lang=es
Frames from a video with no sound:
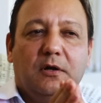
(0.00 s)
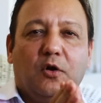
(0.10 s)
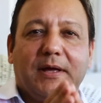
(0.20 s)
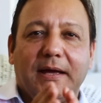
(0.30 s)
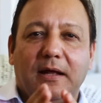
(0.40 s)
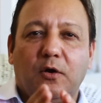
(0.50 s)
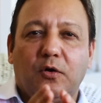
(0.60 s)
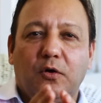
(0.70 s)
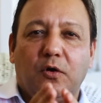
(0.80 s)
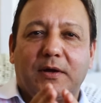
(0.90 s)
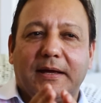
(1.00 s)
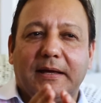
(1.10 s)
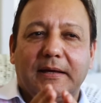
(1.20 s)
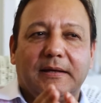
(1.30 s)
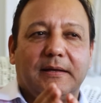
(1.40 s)
Lo que, lo,
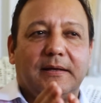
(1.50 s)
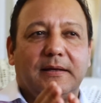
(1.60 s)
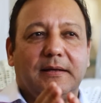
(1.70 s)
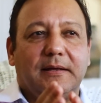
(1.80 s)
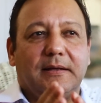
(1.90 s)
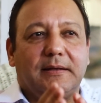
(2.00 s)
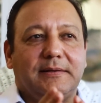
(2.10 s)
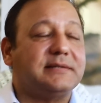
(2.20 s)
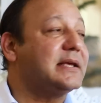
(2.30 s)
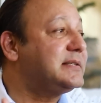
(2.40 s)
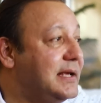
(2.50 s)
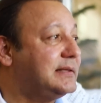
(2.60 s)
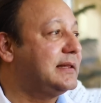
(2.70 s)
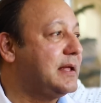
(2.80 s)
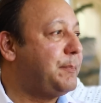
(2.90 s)
que
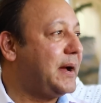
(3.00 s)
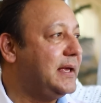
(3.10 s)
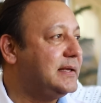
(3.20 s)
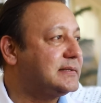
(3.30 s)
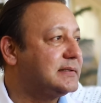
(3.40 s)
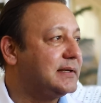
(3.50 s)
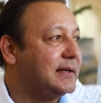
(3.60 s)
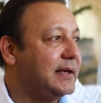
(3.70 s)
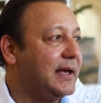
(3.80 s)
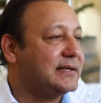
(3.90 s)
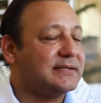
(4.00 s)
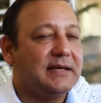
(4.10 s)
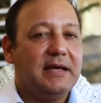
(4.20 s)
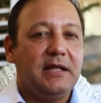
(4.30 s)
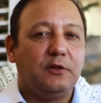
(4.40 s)
necesita este país es
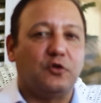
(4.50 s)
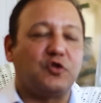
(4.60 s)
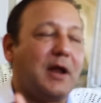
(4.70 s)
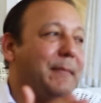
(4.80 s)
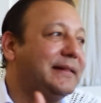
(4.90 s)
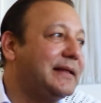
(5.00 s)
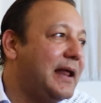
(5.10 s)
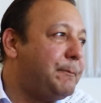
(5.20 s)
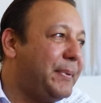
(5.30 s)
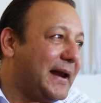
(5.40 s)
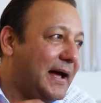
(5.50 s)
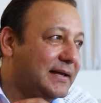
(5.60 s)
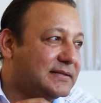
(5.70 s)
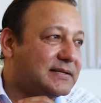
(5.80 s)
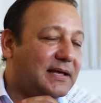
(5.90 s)
no solamente la
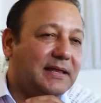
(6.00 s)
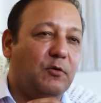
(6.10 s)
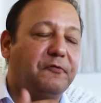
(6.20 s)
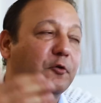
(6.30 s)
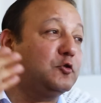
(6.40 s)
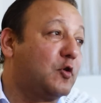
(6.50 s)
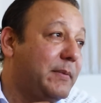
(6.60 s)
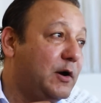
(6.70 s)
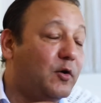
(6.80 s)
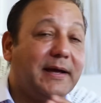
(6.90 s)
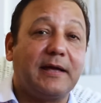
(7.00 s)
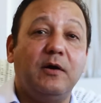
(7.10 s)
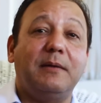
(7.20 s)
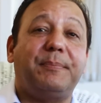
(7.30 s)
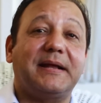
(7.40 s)
esperanza de un futuro mejor, es que
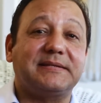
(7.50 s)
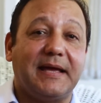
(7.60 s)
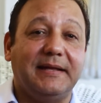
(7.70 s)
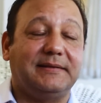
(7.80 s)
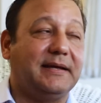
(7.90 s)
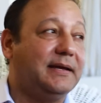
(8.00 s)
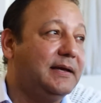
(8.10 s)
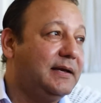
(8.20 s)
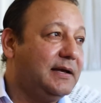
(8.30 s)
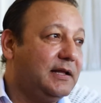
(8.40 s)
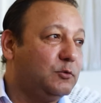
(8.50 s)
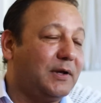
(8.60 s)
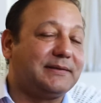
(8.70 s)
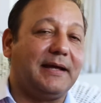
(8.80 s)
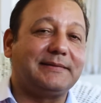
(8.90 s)
el presente no
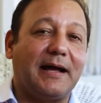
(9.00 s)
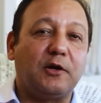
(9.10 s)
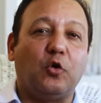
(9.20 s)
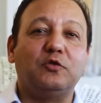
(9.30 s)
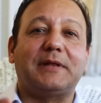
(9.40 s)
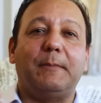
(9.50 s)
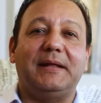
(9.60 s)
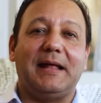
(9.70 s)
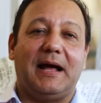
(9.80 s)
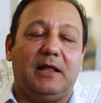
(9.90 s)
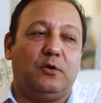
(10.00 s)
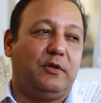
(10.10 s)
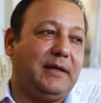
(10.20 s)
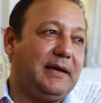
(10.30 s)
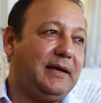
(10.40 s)
esté tan
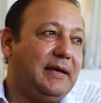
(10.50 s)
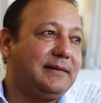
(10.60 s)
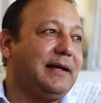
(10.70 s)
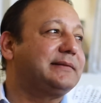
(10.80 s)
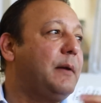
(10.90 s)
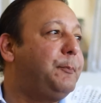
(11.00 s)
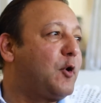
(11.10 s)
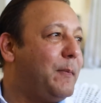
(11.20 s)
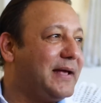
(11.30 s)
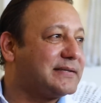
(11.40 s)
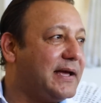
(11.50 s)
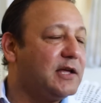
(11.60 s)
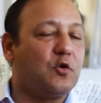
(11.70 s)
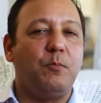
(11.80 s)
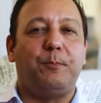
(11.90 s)
contaminado de, estas promesas
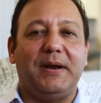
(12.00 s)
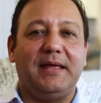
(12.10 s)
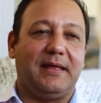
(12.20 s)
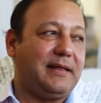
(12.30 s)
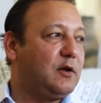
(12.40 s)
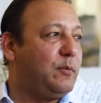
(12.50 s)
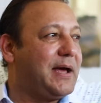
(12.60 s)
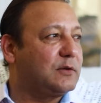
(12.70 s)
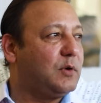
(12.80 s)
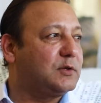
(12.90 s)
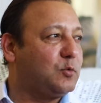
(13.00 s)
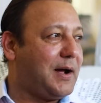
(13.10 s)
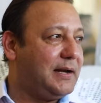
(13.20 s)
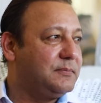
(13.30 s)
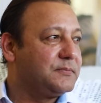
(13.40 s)
incumplidas del gobierno
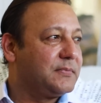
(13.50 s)
actual.